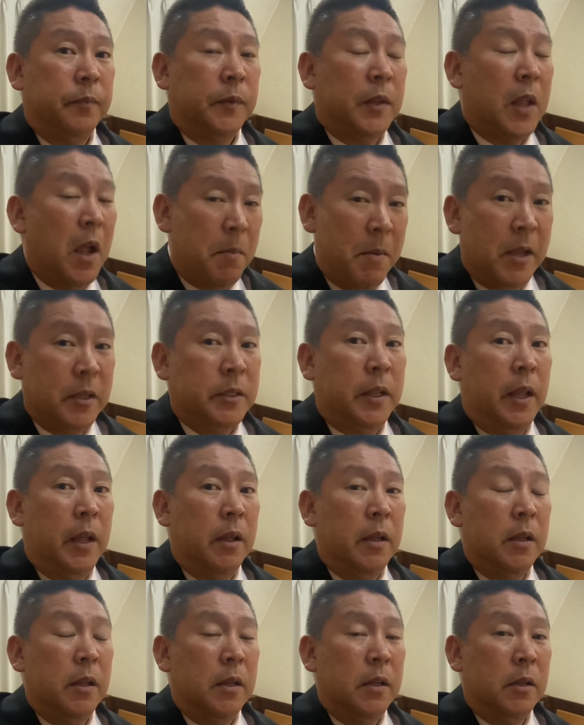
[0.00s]
騙し
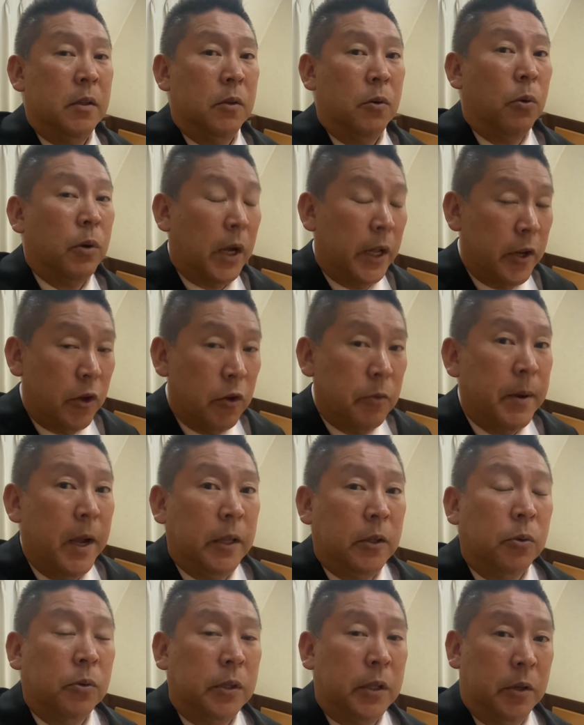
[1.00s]
て、お金を奪
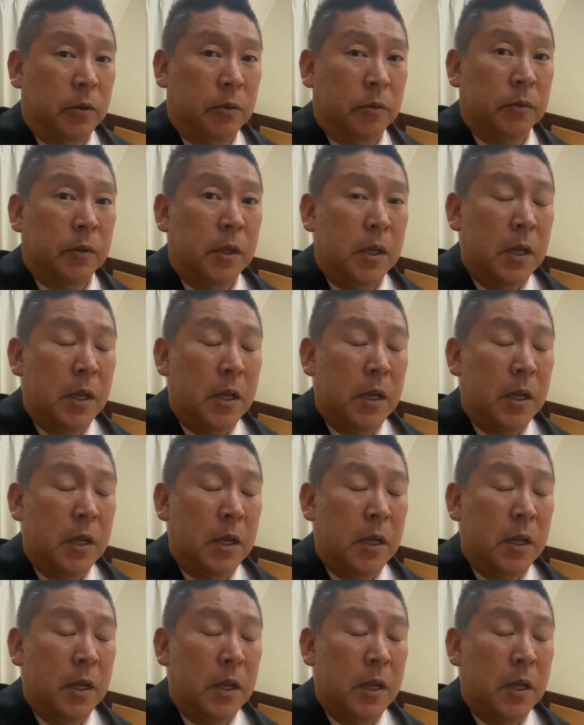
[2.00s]
い取ってる。